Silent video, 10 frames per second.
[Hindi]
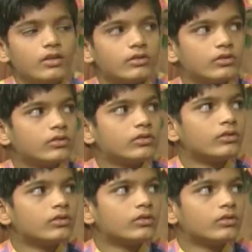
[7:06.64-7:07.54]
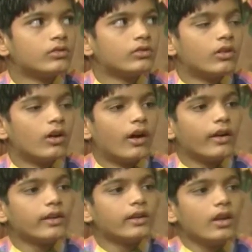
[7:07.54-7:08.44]
भी तो एक अंतर हुआ हाँ, हाँ
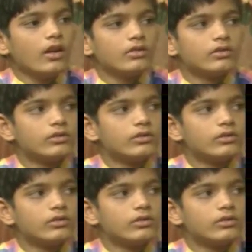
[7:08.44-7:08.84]
दीदी उसके